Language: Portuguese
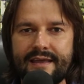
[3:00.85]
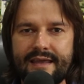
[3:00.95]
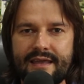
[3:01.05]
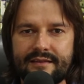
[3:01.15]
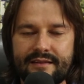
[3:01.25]

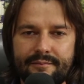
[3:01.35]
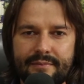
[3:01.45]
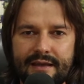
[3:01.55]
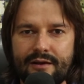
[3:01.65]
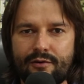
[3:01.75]
e
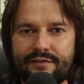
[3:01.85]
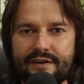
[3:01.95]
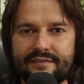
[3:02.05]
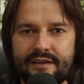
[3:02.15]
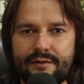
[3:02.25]
também
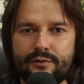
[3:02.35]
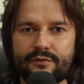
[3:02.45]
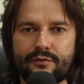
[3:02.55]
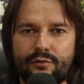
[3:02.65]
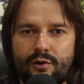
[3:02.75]

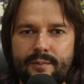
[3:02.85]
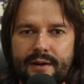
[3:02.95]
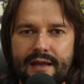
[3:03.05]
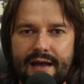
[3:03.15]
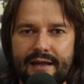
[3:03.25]
conversamos
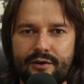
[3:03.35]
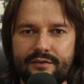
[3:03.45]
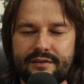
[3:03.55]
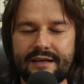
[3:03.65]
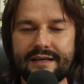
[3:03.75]
sobre a
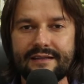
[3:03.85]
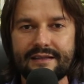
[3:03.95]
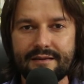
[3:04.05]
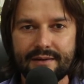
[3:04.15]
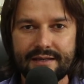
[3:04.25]
nossa grande
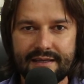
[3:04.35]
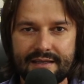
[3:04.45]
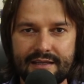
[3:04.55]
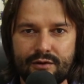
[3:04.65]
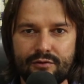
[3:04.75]
demanda
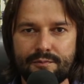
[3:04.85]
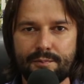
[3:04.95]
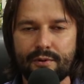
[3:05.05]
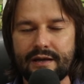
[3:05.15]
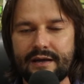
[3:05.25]
aqui de
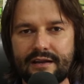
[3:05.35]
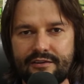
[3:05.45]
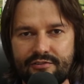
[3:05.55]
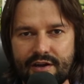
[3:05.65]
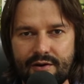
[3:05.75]
Cotiporã,
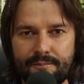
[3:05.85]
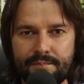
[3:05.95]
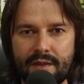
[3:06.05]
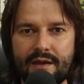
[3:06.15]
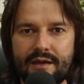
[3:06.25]
região,
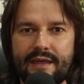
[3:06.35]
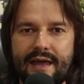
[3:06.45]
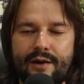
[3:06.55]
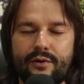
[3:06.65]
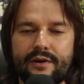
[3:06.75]
que
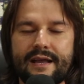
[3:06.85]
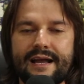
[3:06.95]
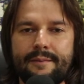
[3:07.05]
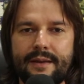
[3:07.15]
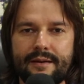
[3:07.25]
é o
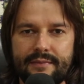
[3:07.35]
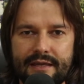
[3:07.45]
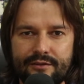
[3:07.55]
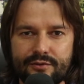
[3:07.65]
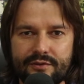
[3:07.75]

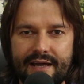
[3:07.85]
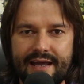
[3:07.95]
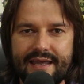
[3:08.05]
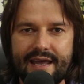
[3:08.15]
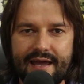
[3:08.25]
recapeamento
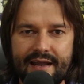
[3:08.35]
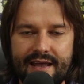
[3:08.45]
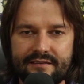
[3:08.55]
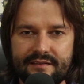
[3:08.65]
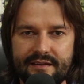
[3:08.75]
da
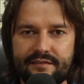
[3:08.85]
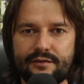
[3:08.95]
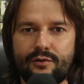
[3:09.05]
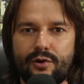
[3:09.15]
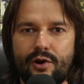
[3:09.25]
ERS
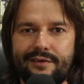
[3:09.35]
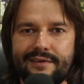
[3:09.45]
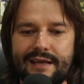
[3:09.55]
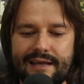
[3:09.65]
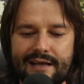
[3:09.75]

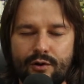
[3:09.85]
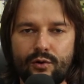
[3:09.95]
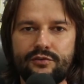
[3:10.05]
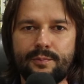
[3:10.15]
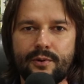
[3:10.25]
359 que liga
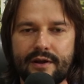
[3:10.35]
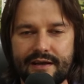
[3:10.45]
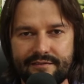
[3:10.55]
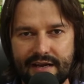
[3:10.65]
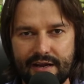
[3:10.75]

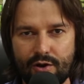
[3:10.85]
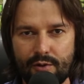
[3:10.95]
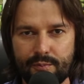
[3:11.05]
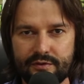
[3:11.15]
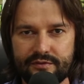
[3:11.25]
Cotiporã a
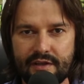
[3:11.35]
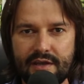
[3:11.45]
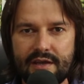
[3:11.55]
Veranópolis.